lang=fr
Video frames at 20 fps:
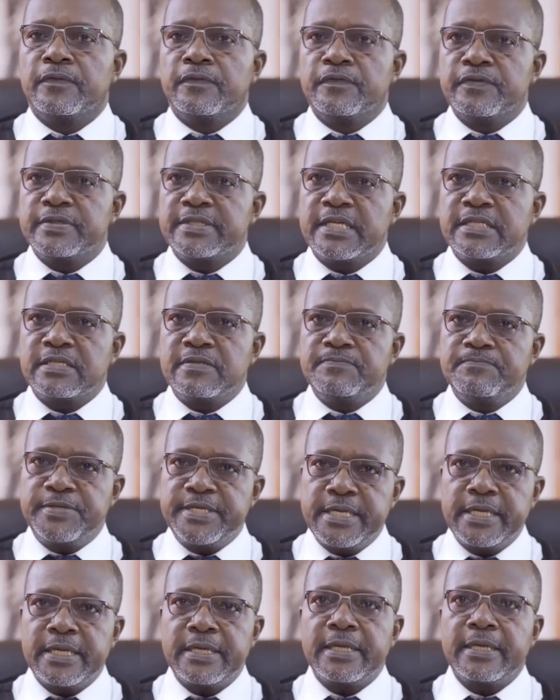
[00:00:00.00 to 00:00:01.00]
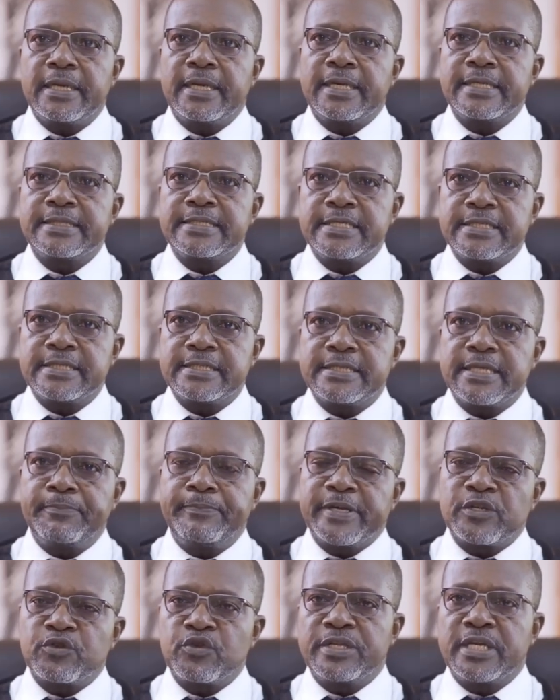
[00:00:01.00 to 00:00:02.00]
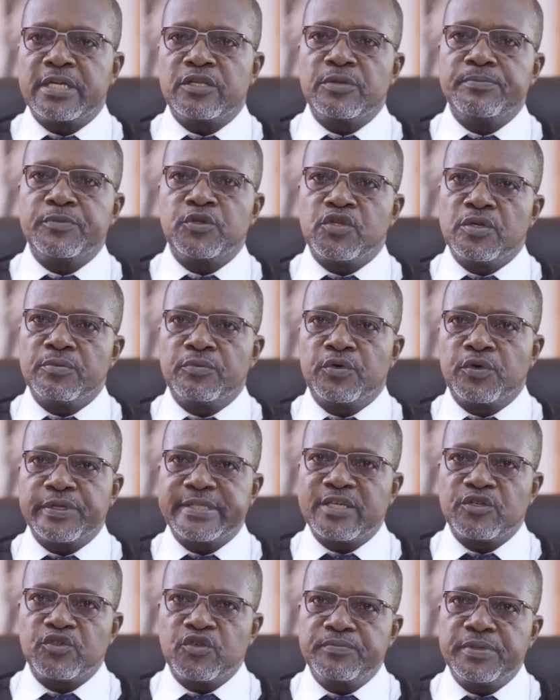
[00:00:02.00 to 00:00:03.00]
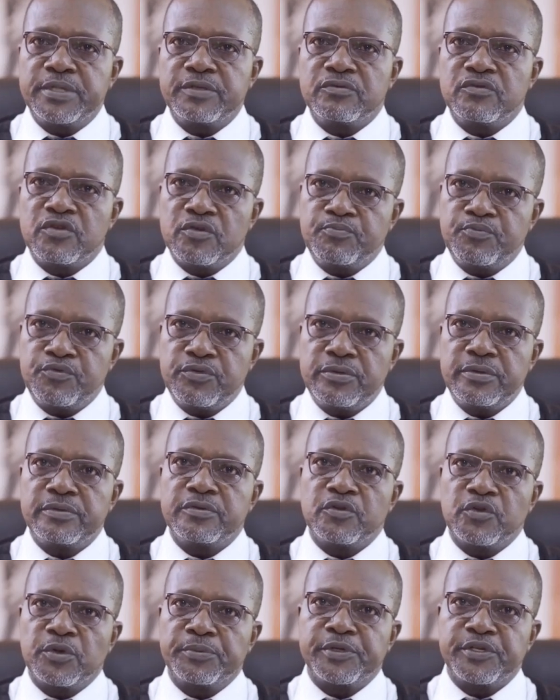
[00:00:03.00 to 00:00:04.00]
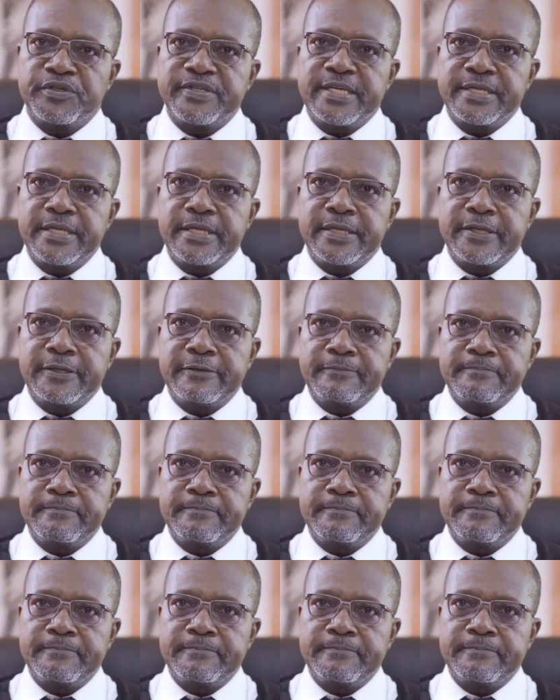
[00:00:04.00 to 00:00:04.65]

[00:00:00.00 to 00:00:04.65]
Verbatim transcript: vous êtes bien l'assistant personnel de Monsieur Maurice Adjubi depuis de nombreuses années.